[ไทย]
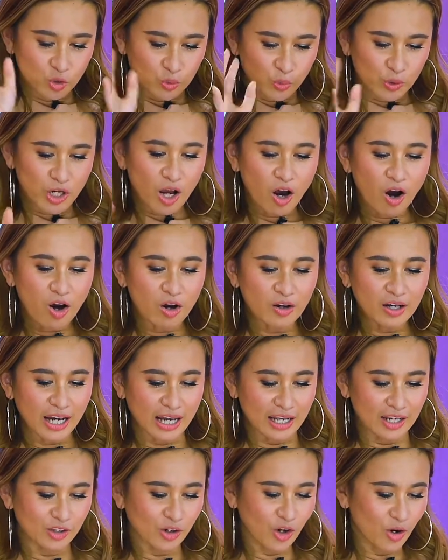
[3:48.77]
อยู่บนห้อง
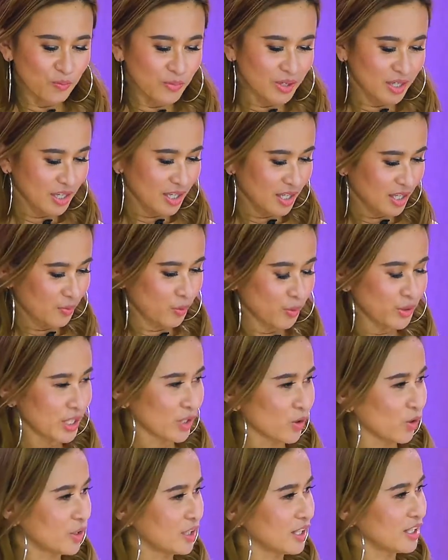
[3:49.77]
ค่ะ แล้วก็มีผู้หญิง